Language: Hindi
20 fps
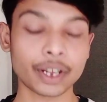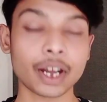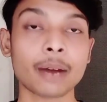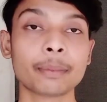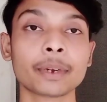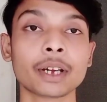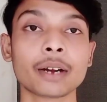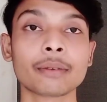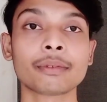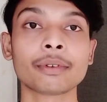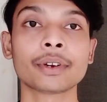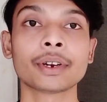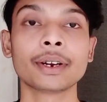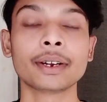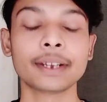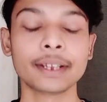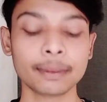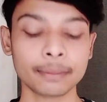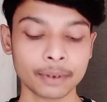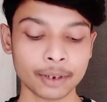यहाँ पे आपको
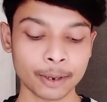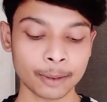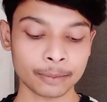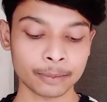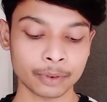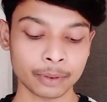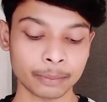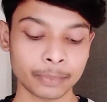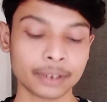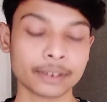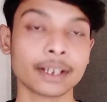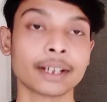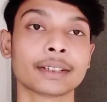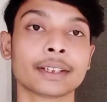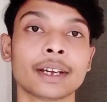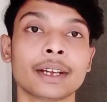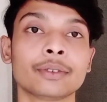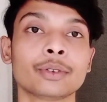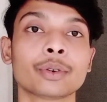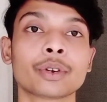रिडीम का ऑप्शन मिल
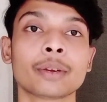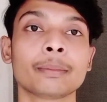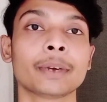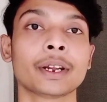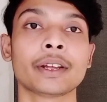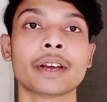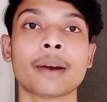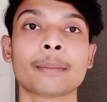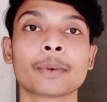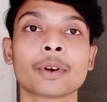जाता है जो कि मैंने